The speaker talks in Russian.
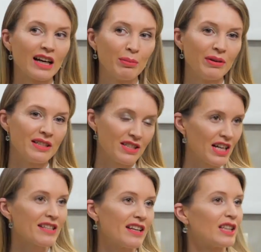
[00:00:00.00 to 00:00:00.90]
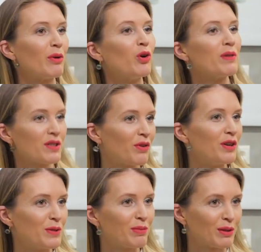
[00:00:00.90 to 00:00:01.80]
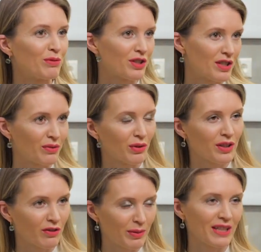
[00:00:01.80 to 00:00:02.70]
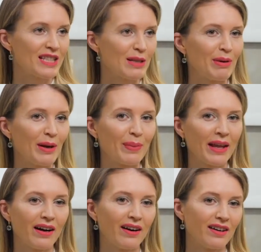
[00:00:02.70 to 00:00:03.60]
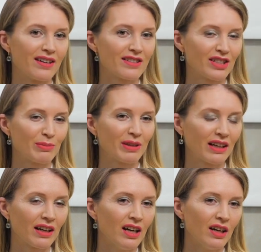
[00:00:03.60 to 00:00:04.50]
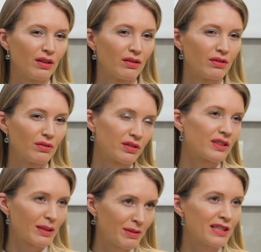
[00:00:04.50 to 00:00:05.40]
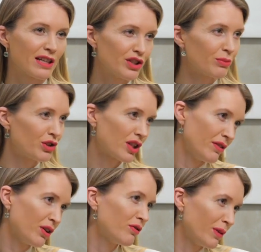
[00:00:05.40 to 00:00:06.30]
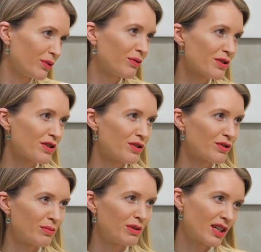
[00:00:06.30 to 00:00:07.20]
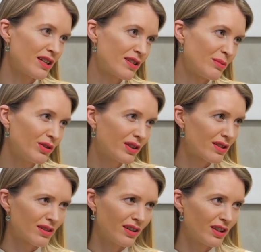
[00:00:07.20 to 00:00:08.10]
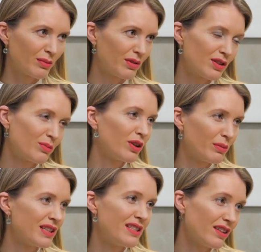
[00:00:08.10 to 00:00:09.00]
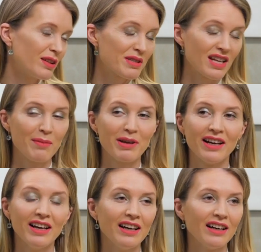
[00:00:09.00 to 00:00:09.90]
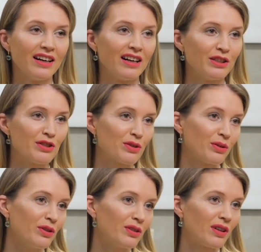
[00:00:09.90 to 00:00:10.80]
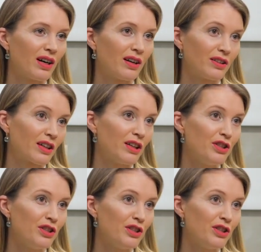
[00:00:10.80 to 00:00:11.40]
Как бы сейчас я это могу позволить, потому что сегодня, в принципе, э, скажем так, самодостаточному человеку в моем возрасте уже бежать за модой, за трендами, тем более мы их делаем сами, а, не стоит, а это